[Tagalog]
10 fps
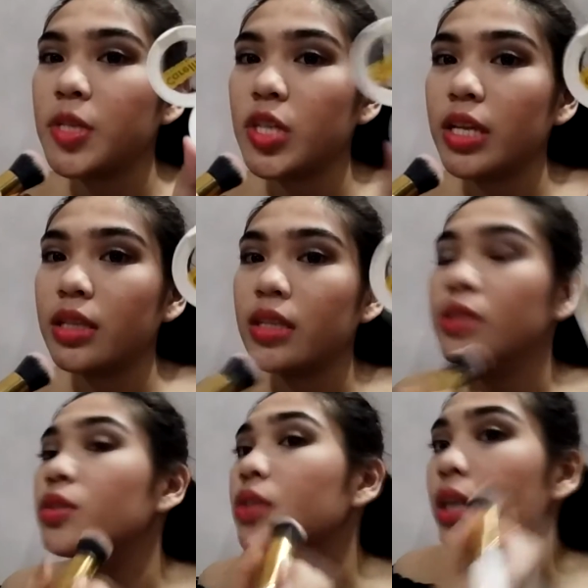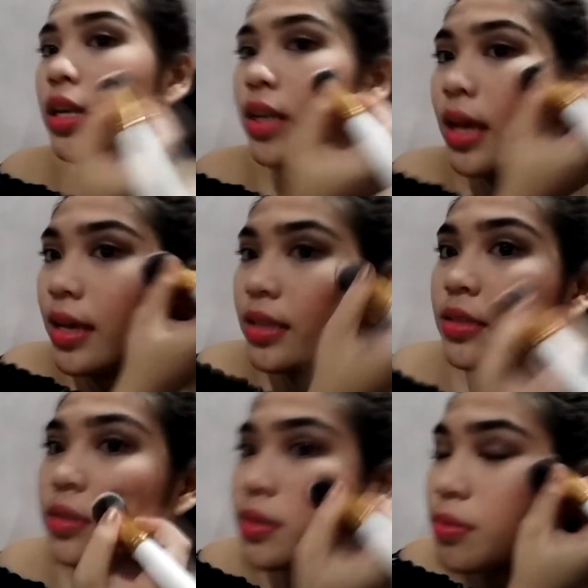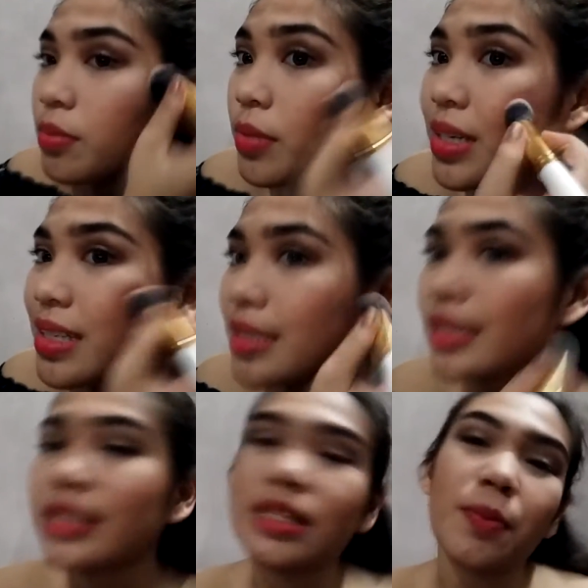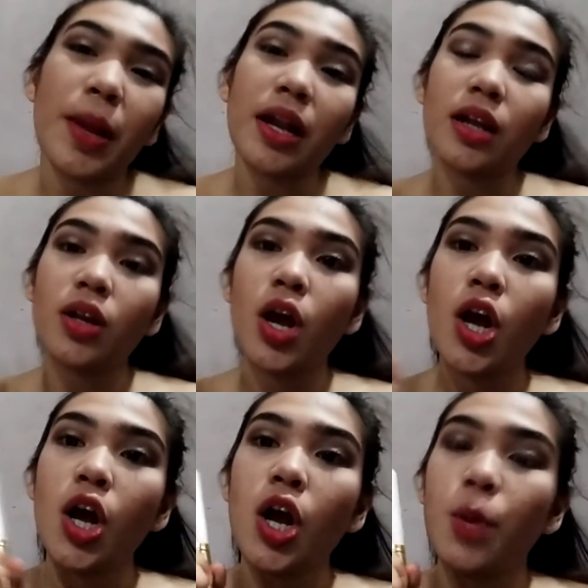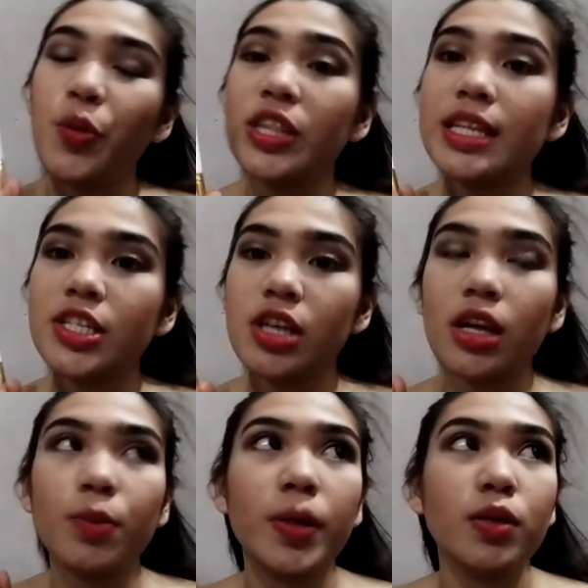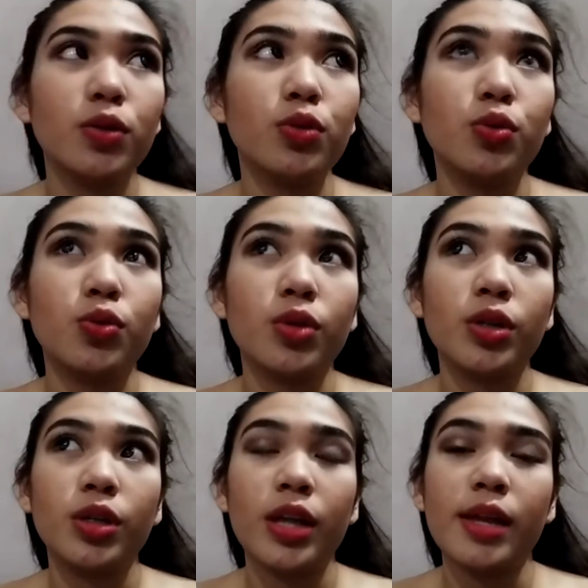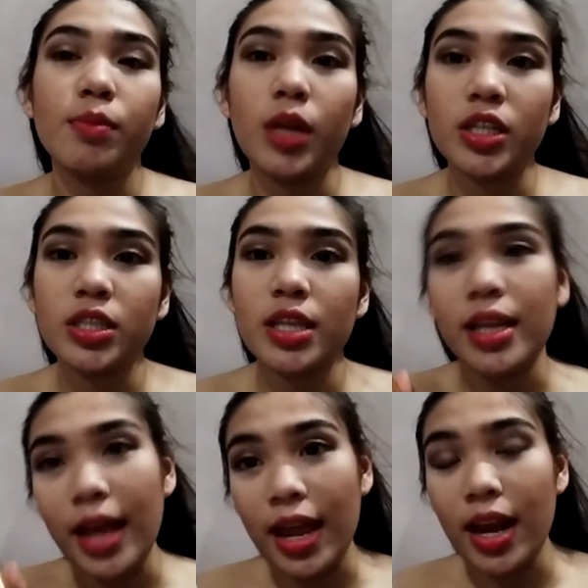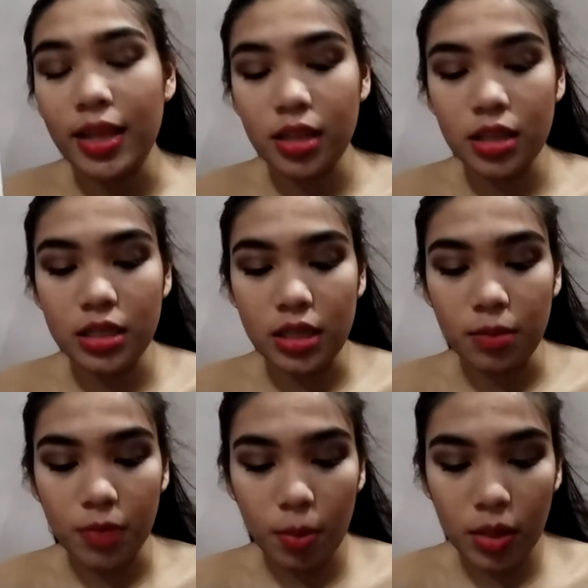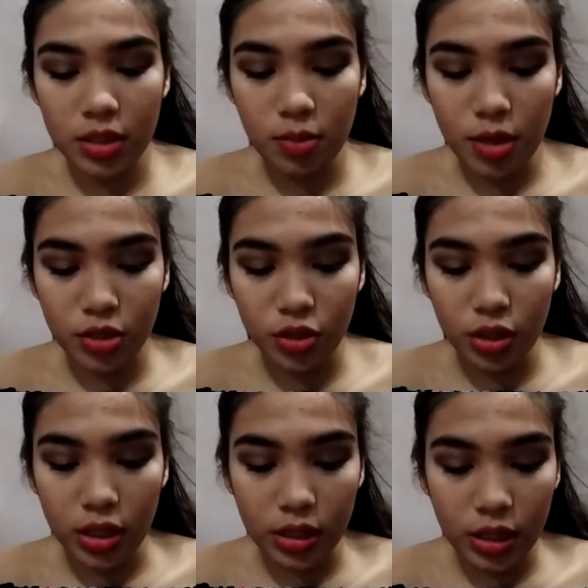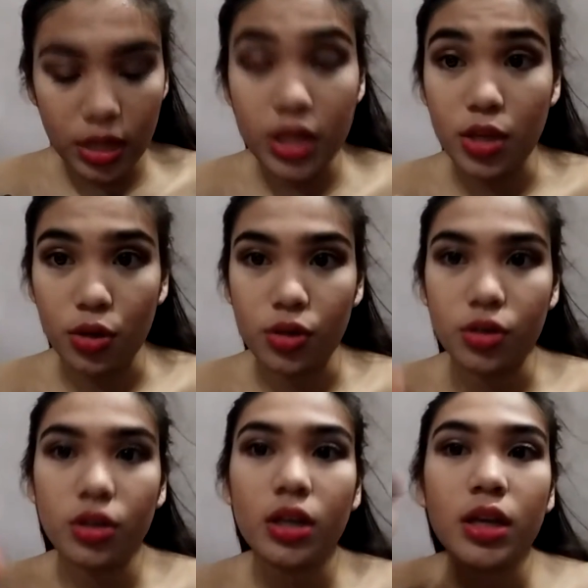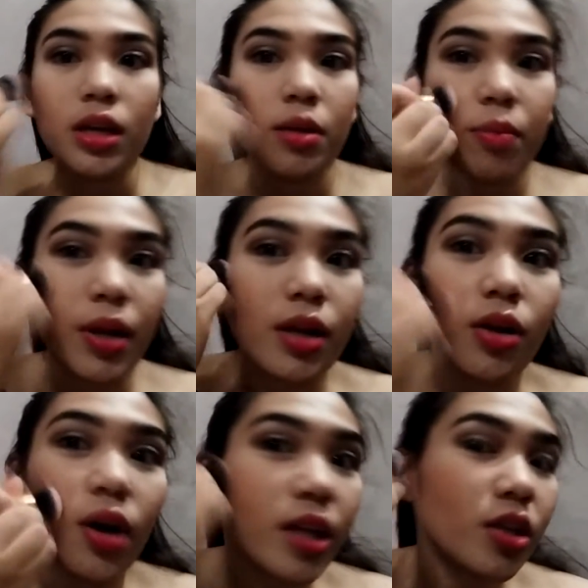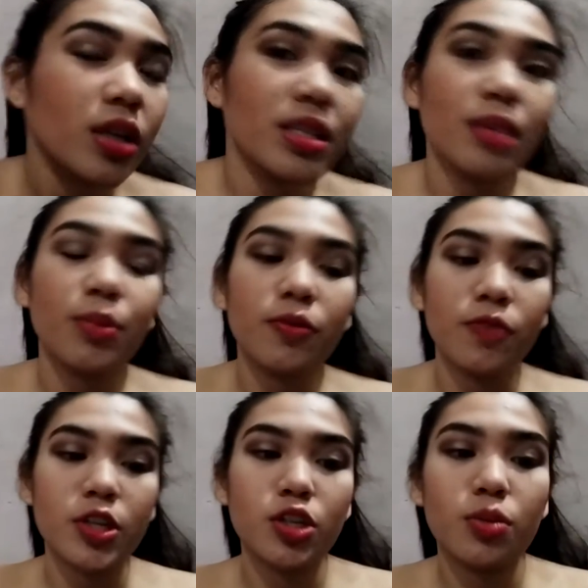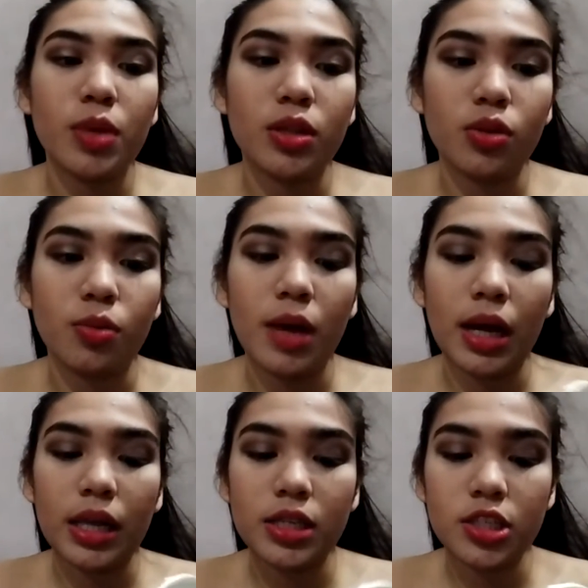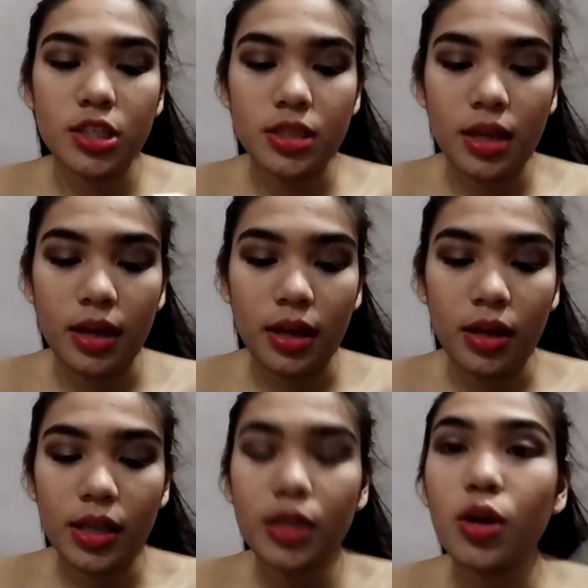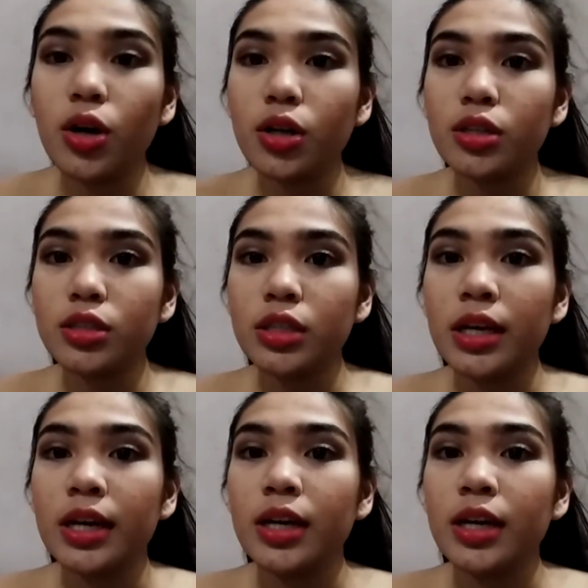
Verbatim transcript: shade nitong Care But, kasi parang pwede na siyang pang contour and blush and highlight at the same time kasi medyo glittery yun. Pero ito kasi pang fresh tomato, bagay siya sa in all